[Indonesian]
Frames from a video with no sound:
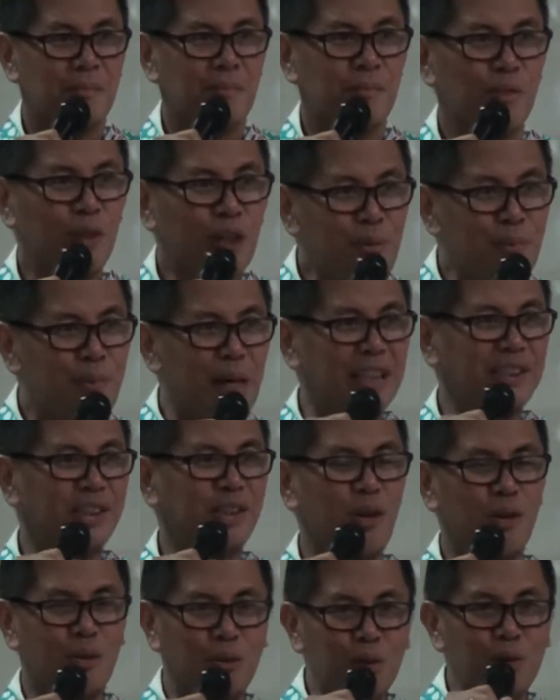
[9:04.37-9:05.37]
Mungkin
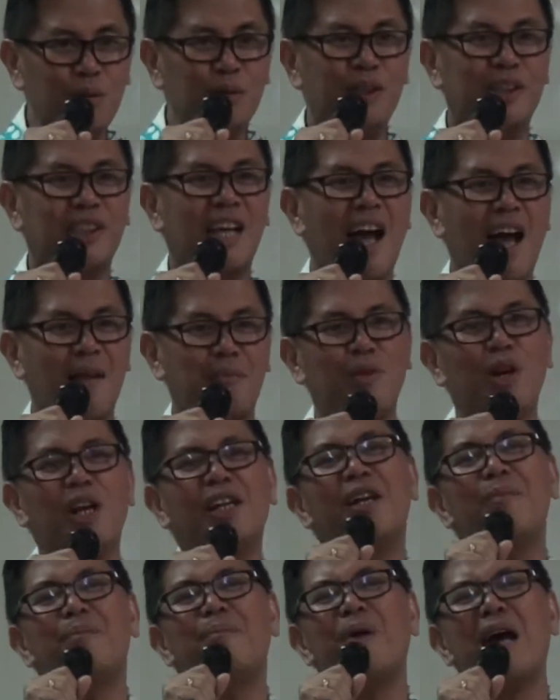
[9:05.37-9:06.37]
besok, lusa, bulan
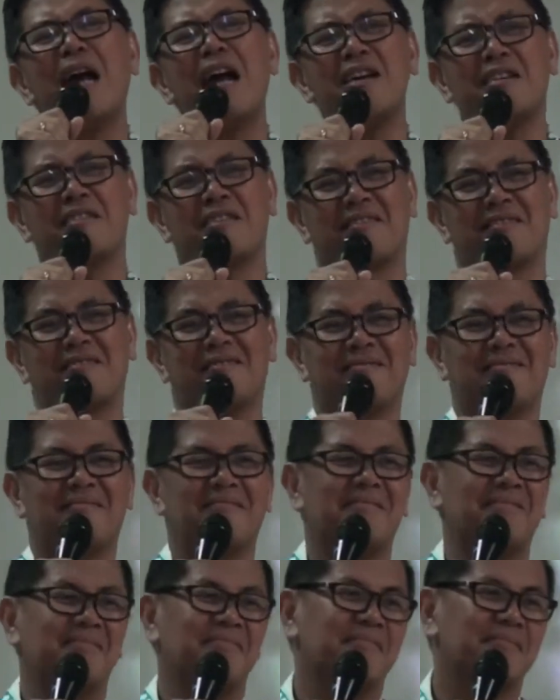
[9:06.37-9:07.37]
depan.
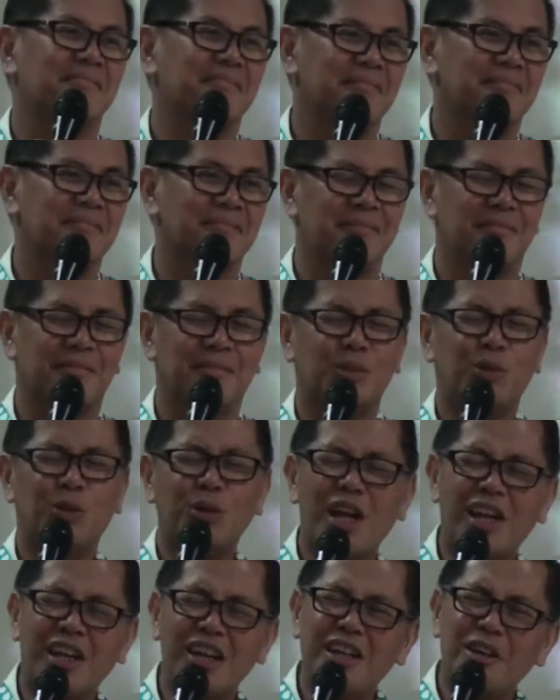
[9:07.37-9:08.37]

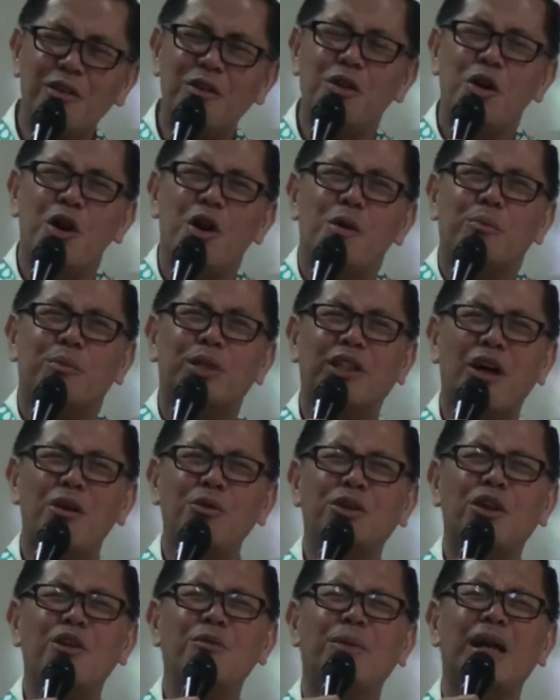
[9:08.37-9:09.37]
Saudara yang
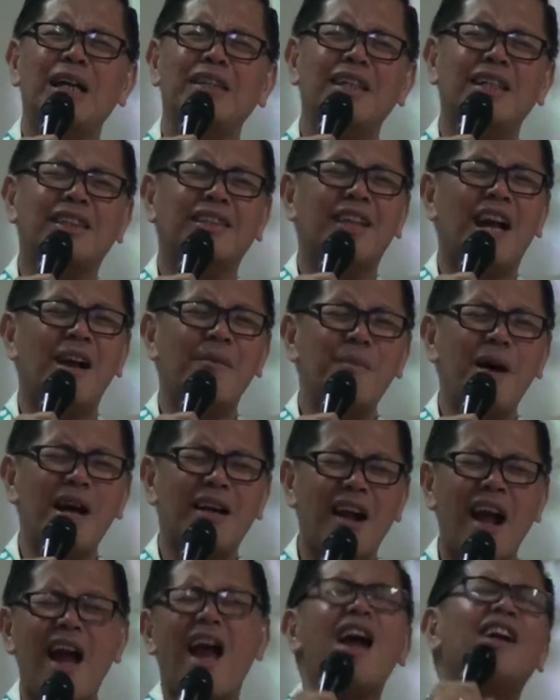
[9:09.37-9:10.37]
bertahun-tahun belajar sabar,
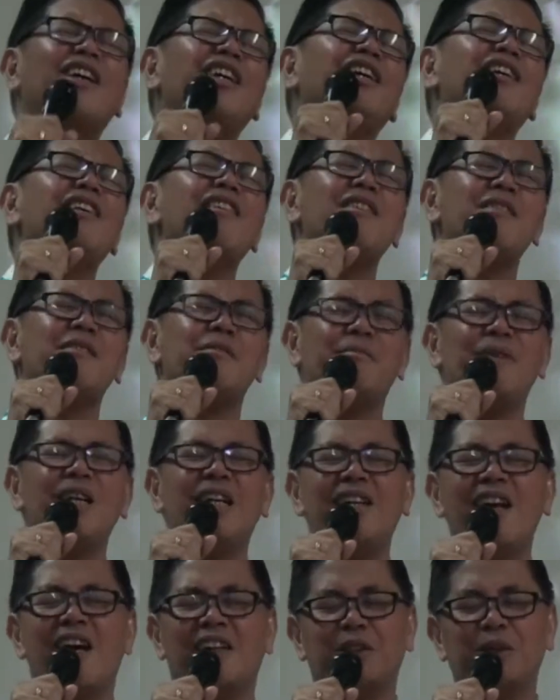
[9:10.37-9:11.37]
akhirnya
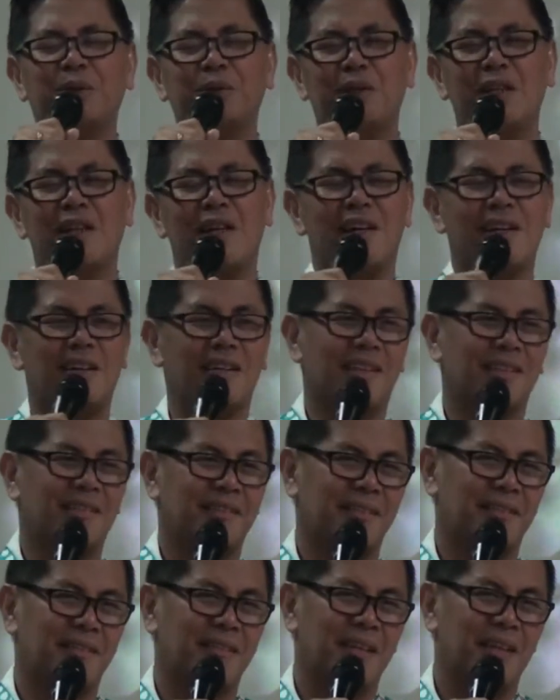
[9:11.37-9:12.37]
meledak juga.
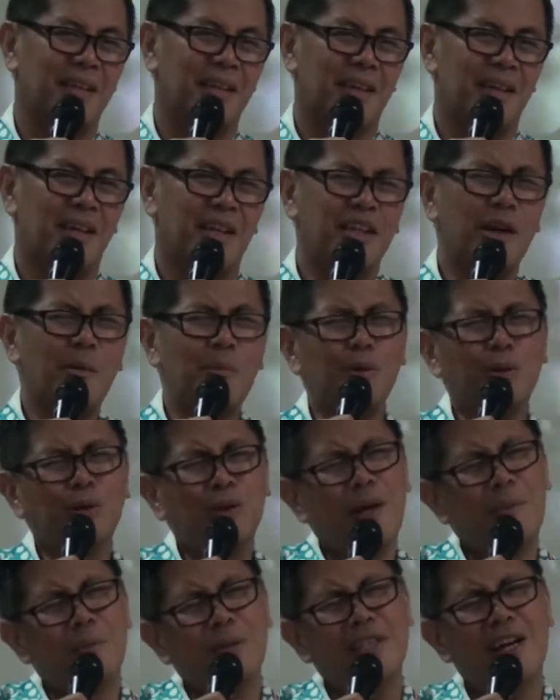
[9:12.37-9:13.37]
Yang
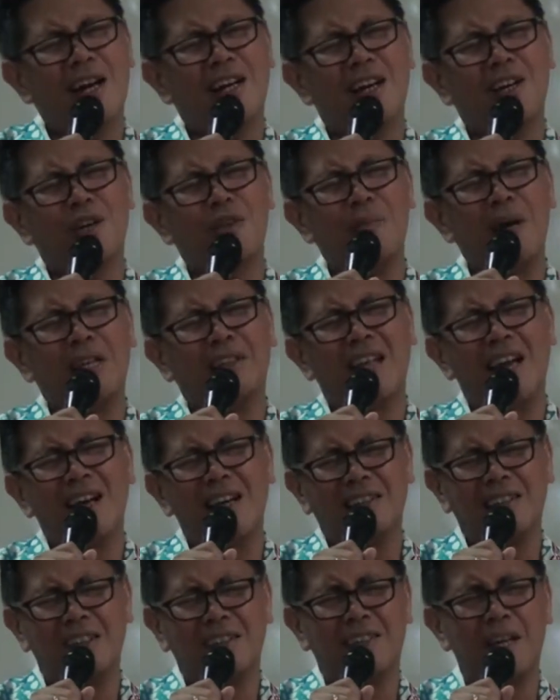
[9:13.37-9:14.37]
berusaha menjaga rumah
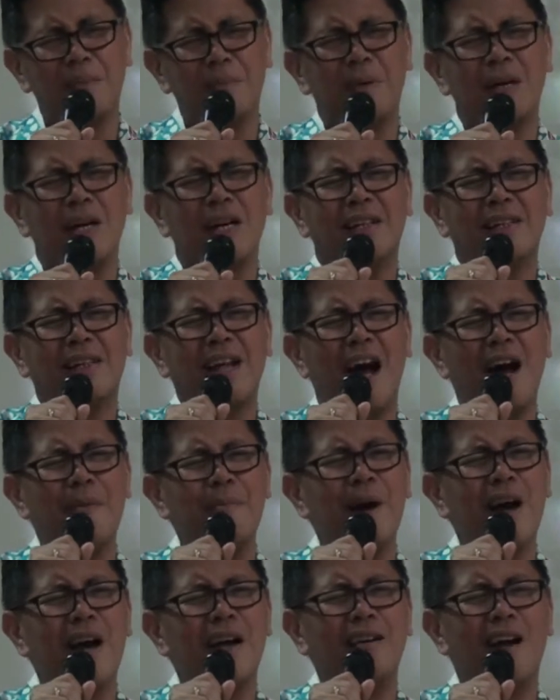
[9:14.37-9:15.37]
tangga tetap
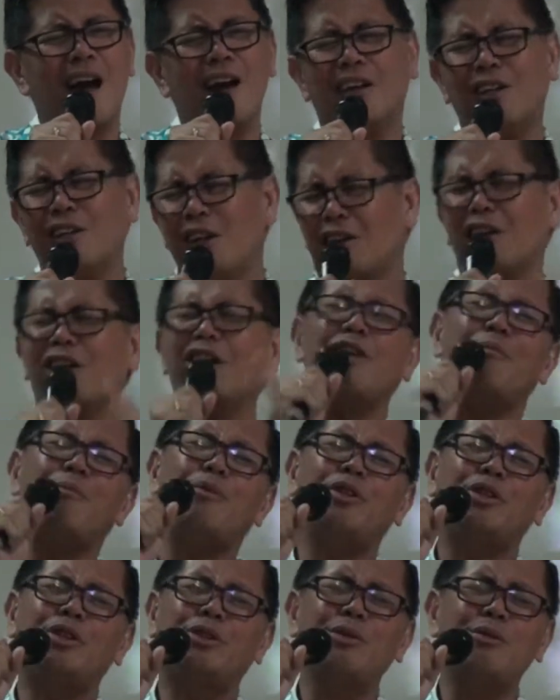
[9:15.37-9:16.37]
damai, akhirnya
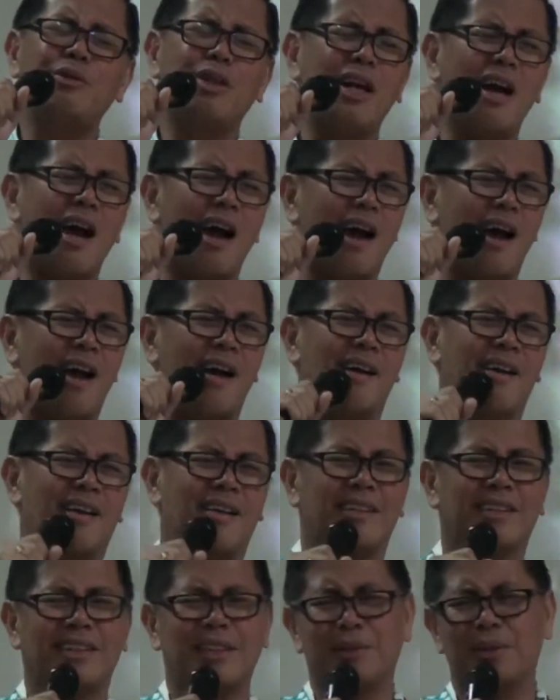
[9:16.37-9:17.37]
ribut juga.
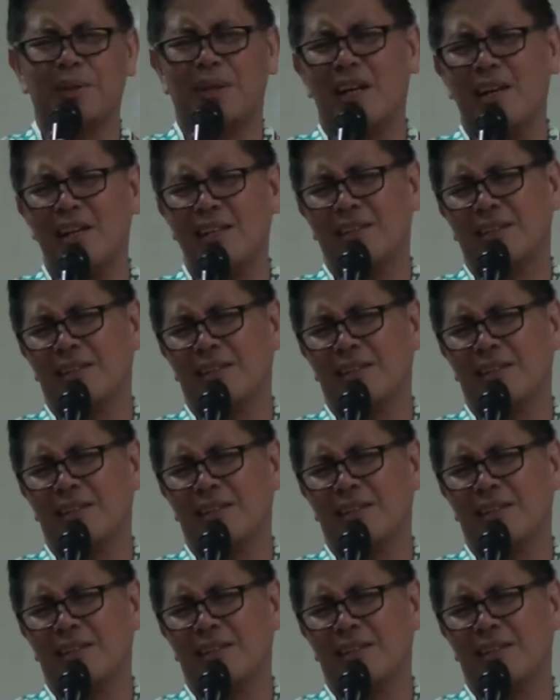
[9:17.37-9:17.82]
Gitu kan.